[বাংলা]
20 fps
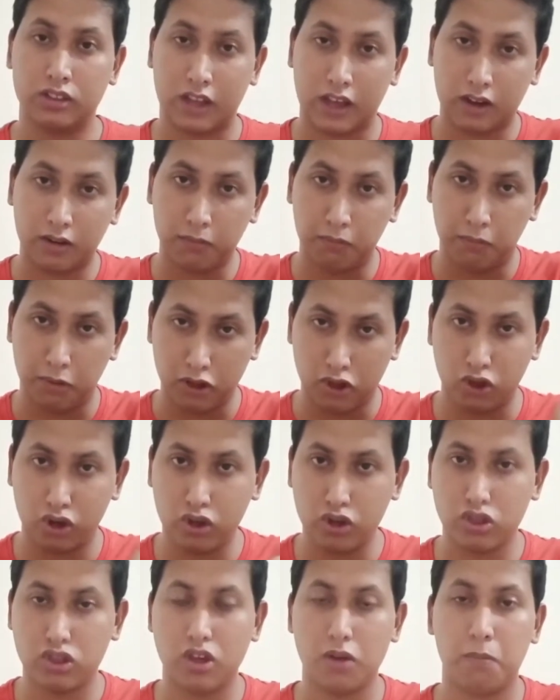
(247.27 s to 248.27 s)
তার
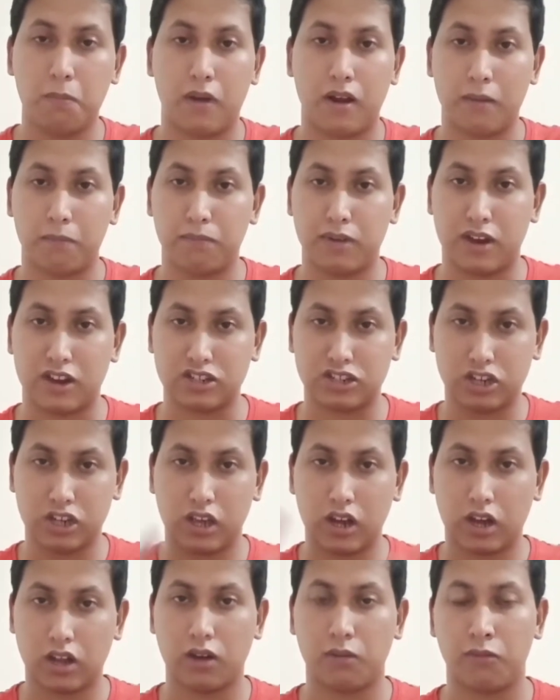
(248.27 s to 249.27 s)
ভিতরে হচ্ছে
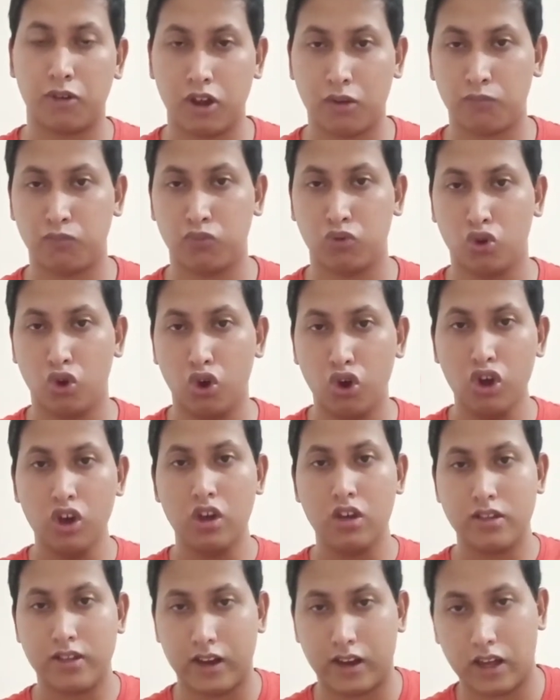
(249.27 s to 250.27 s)
প্লাস্টিকের একটা মানে পুরো
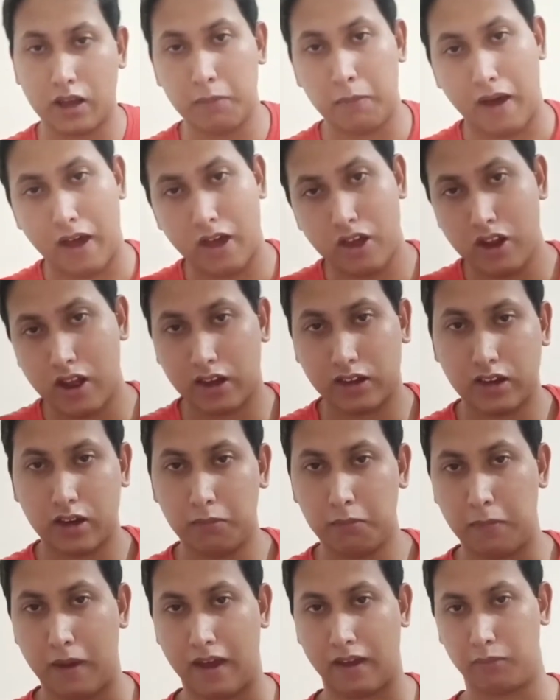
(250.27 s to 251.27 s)
সেটাকে
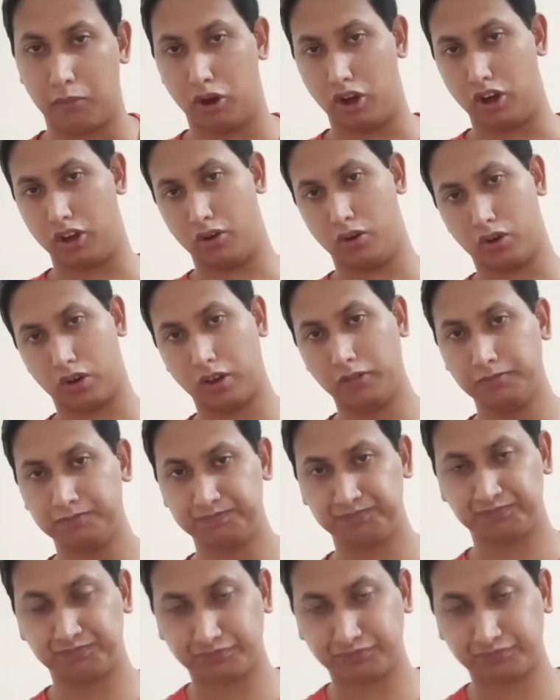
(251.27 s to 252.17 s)
বায়োরিয়াক্টার ব্যাগ বলে ওকে